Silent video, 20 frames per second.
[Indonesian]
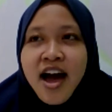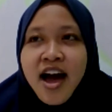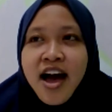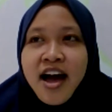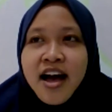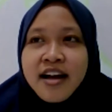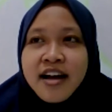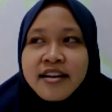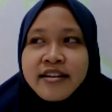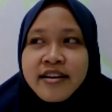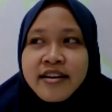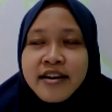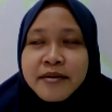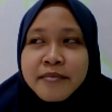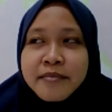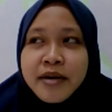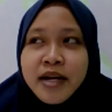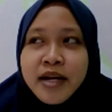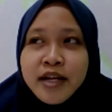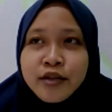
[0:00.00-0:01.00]
Ada
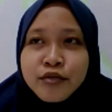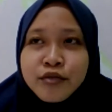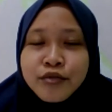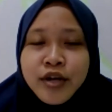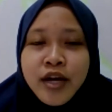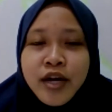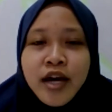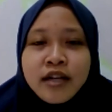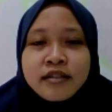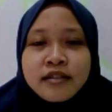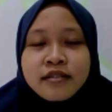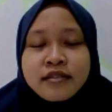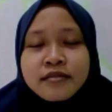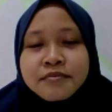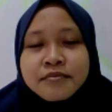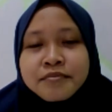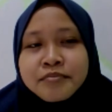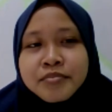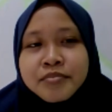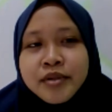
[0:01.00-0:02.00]
kemarin tuh yang
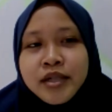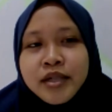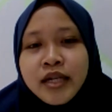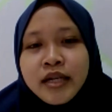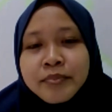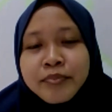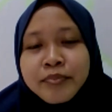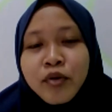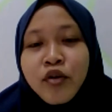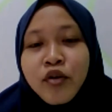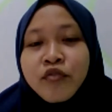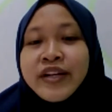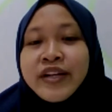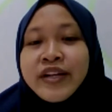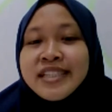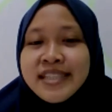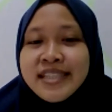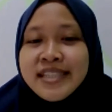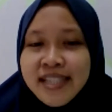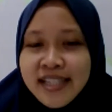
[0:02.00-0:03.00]

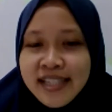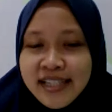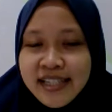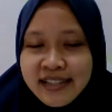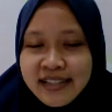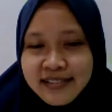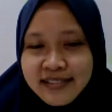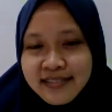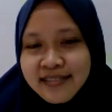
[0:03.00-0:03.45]
berprofesi,